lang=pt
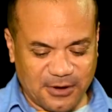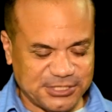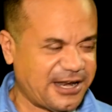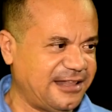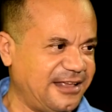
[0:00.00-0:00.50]
é
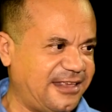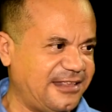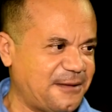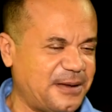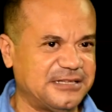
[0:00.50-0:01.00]
mostrada
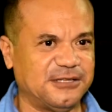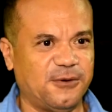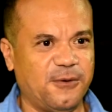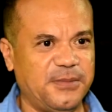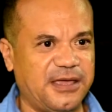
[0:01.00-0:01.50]
aqui na Praça
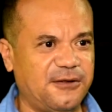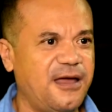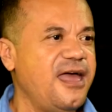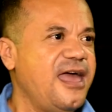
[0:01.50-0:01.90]
do Romeiro,